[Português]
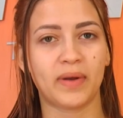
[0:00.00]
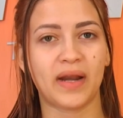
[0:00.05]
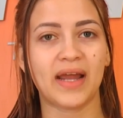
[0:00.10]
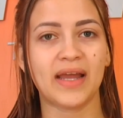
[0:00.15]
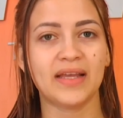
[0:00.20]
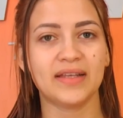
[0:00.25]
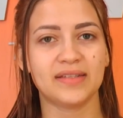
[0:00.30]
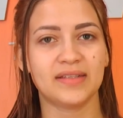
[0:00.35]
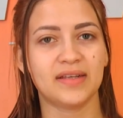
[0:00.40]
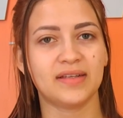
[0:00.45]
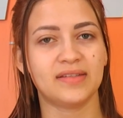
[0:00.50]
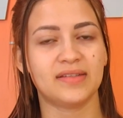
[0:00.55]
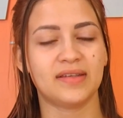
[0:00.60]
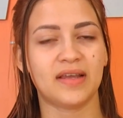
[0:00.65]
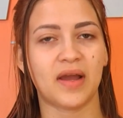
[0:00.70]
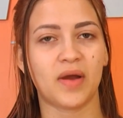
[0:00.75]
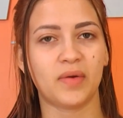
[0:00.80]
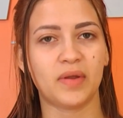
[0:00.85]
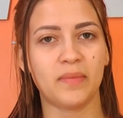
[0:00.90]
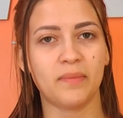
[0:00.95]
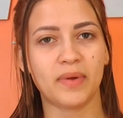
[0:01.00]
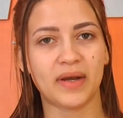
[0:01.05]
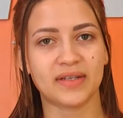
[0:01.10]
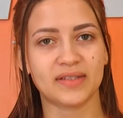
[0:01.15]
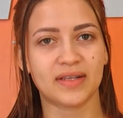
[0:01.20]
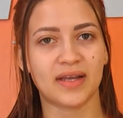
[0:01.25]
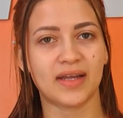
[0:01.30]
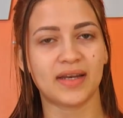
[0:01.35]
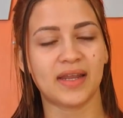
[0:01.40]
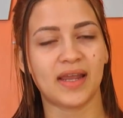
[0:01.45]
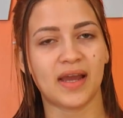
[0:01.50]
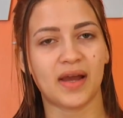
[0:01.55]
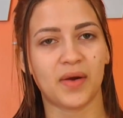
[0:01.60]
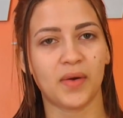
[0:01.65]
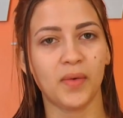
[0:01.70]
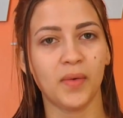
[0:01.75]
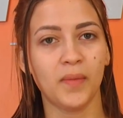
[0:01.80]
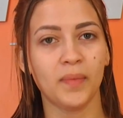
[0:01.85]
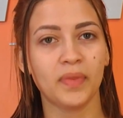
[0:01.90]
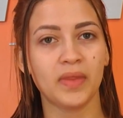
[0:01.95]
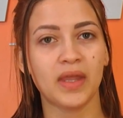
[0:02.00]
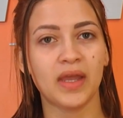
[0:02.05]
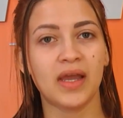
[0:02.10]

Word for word: para residencial e empresarial.